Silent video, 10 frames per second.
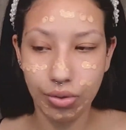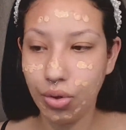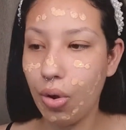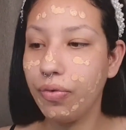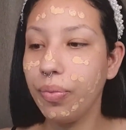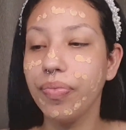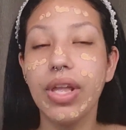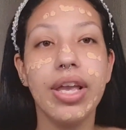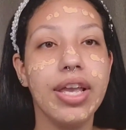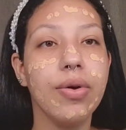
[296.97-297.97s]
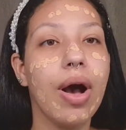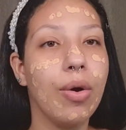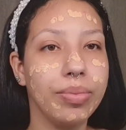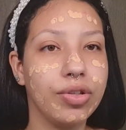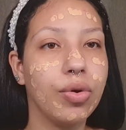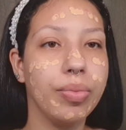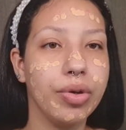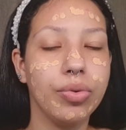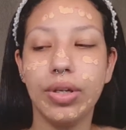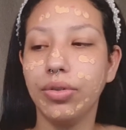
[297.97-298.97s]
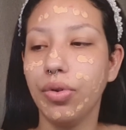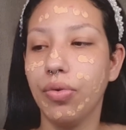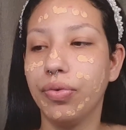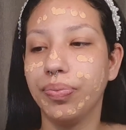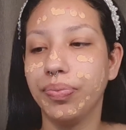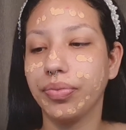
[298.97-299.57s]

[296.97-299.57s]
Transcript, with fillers: novo e o Arrume-se Comigo do Ano Novo.